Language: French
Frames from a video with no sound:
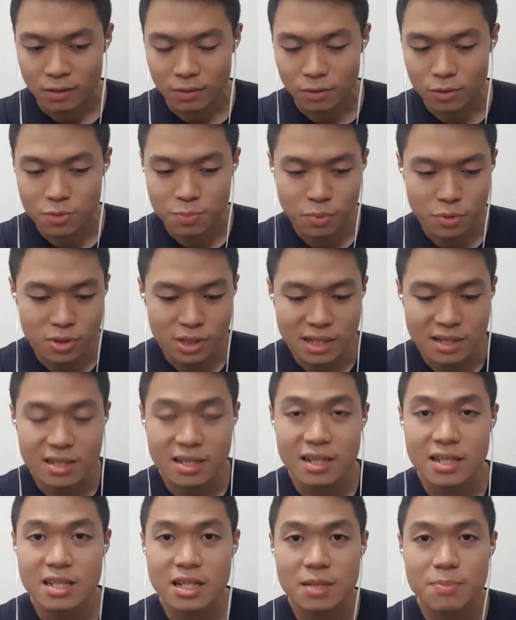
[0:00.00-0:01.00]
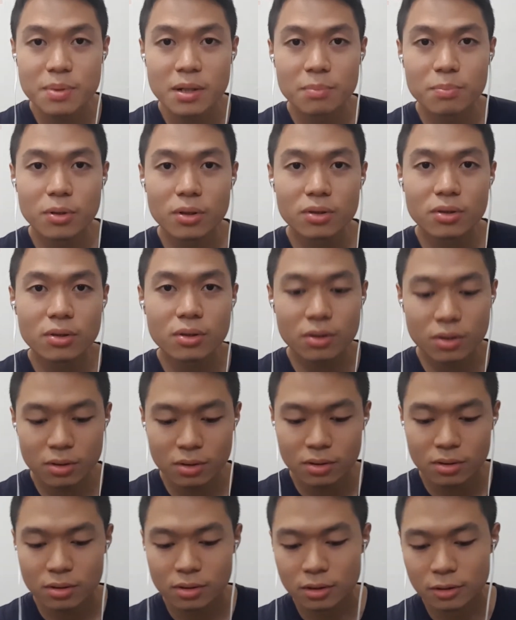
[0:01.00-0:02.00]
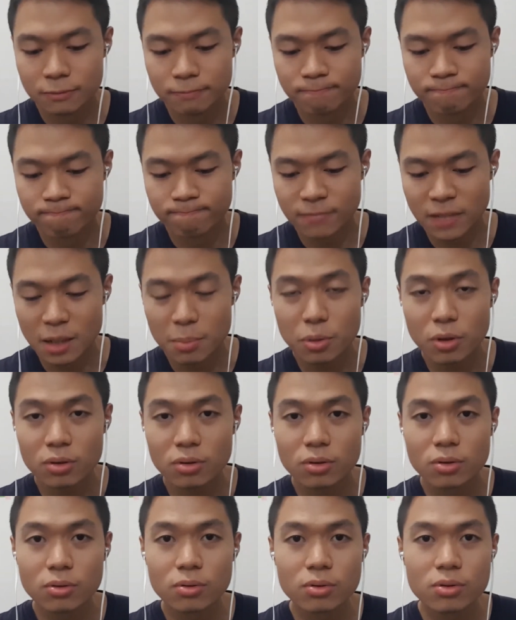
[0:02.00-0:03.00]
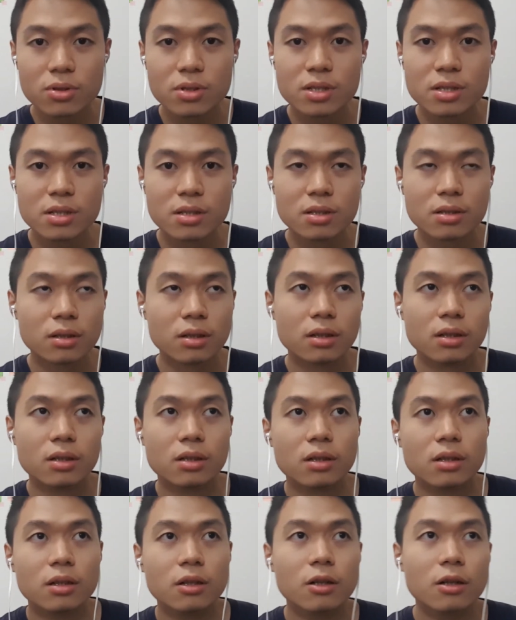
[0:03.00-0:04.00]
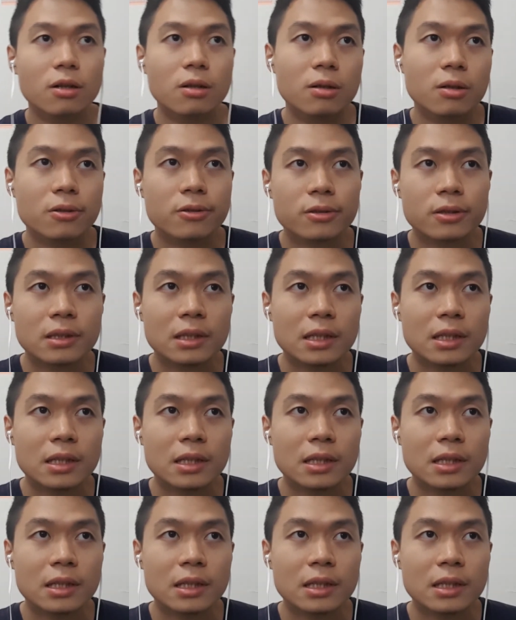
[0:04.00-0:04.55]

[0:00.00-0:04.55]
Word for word: Donc je pense les, les aspects importants euh, à prendre en compte euh,